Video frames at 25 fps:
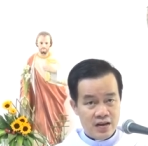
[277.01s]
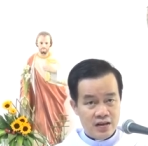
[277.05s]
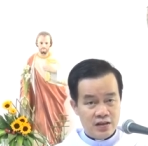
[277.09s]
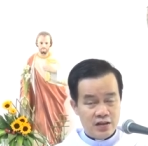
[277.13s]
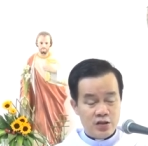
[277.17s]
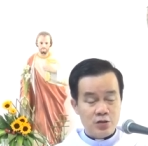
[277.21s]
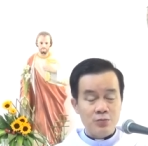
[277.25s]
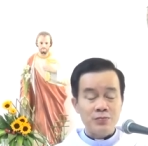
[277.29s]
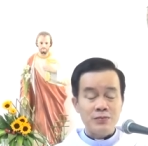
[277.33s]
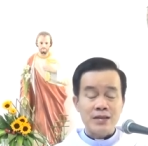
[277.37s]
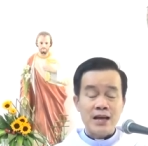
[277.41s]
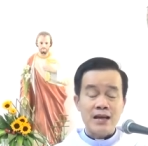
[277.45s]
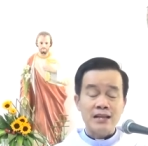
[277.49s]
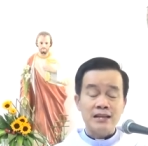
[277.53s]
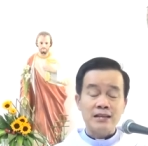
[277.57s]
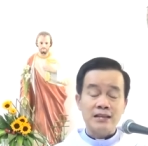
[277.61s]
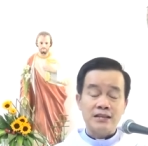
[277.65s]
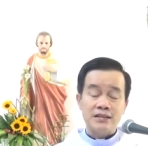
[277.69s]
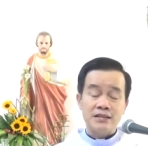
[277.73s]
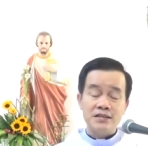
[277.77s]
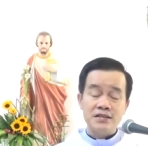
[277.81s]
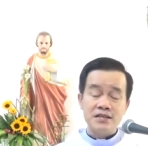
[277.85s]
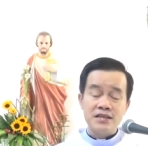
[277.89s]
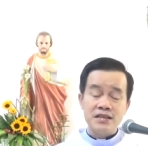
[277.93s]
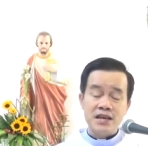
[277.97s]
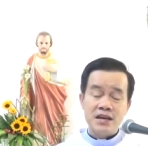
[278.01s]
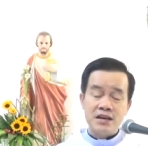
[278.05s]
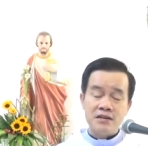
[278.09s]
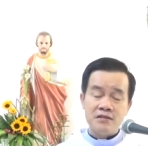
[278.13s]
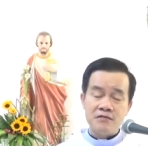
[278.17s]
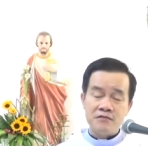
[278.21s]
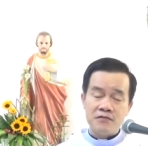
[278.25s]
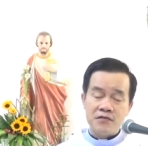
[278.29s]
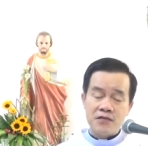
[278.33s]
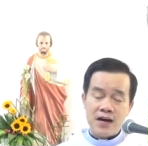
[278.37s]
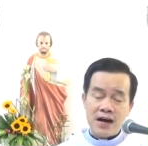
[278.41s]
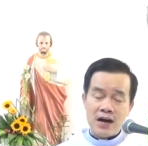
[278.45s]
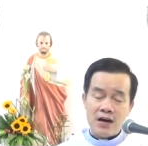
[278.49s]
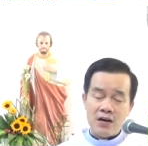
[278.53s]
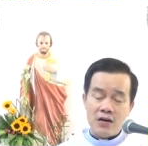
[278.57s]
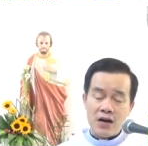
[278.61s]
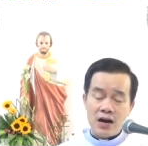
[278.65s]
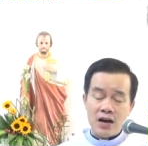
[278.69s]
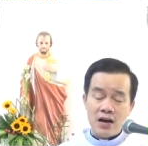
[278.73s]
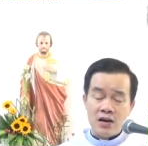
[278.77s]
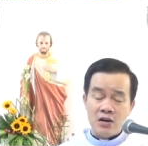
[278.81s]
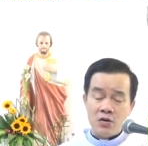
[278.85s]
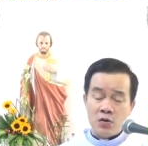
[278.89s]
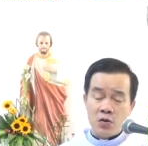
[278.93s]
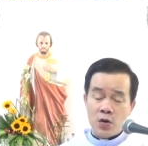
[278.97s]
chúng ta thử nhìn vào
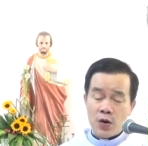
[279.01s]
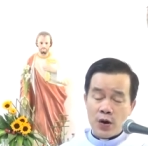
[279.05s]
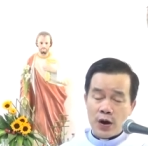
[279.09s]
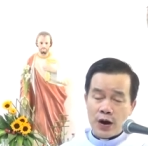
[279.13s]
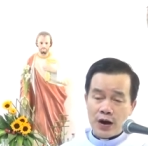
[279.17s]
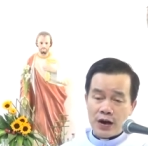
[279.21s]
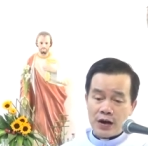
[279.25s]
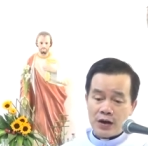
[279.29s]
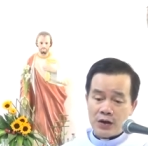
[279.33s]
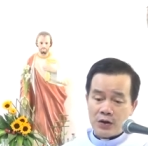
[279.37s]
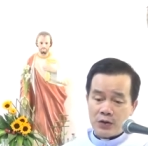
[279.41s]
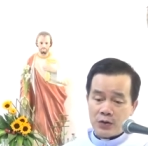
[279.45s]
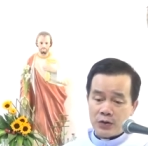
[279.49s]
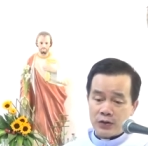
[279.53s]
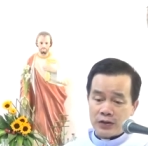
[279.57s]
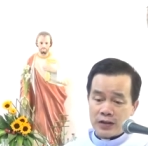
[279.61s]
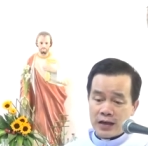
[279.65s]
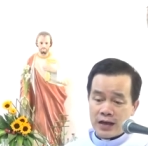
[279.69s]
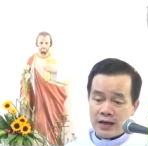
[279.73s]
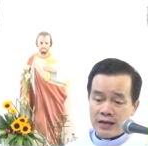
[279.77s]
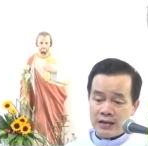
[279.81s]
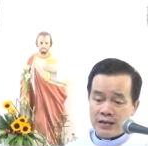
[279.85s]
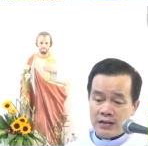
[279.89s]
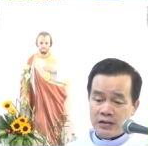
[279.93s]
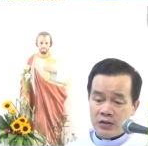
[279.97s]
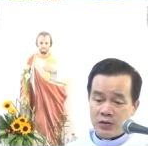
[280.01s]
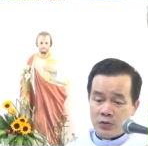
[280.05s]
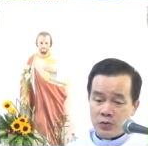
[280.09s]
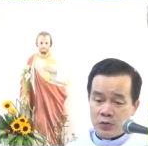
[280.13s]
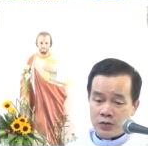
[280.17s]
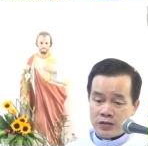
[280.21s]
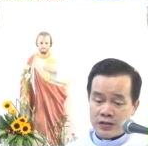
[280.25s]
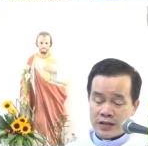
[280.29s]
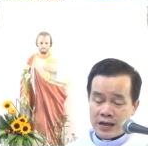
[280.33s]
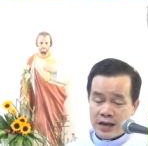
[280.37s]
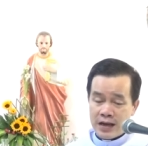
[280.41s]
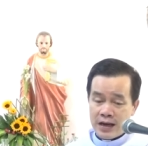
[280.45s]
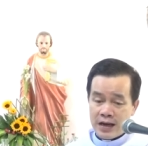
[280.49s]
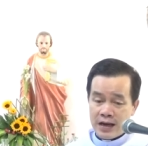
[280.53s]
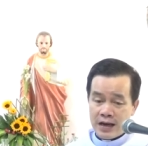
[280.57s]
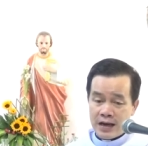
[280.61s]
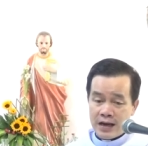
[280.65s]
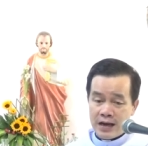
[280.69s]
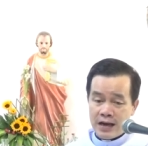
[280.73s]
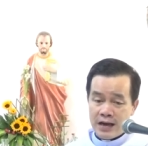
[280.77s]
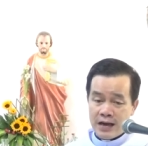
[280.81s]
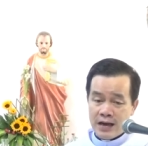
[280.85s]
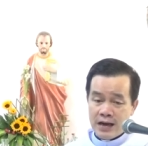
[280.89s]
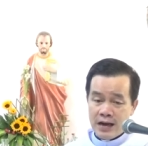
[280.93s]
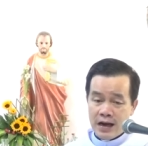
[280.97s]
ân huệ của thánh du xe
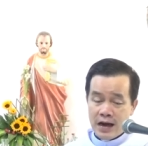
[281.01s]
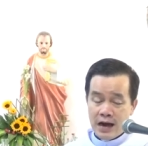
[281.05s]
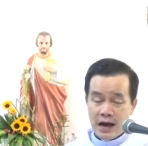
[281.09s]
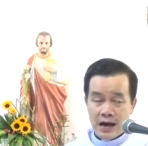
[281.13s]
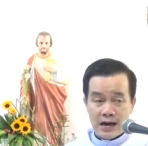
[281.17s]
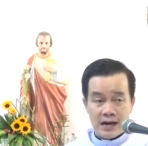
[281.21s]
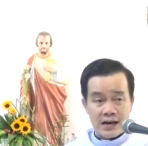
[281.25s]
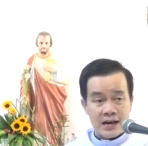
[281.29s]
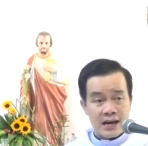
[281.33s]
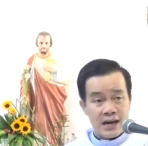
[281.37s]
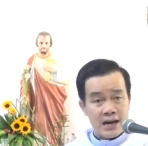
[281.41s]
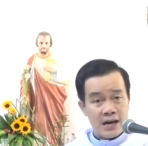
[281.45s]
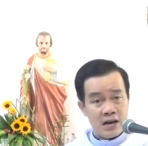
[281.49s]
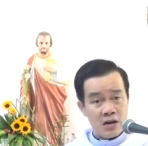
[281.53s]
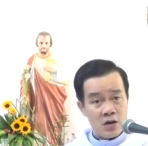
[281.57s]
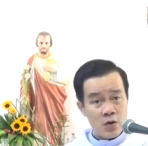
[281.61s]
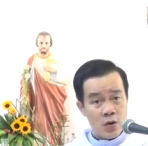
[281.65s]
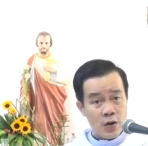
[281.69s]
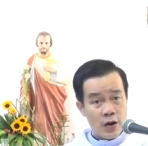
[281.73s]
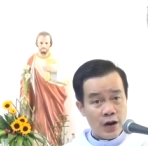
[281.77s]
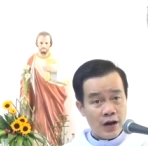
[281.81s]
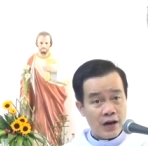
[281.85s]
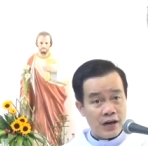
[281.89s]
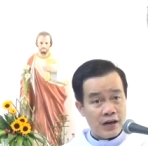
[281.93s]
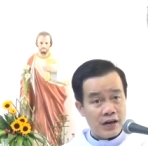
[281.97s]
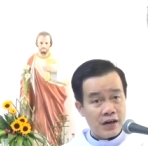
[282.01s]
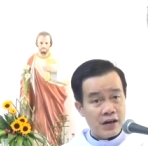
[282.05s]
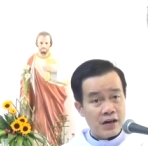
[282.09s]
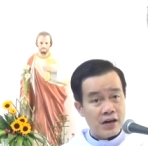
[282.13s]
ở cái ân huệ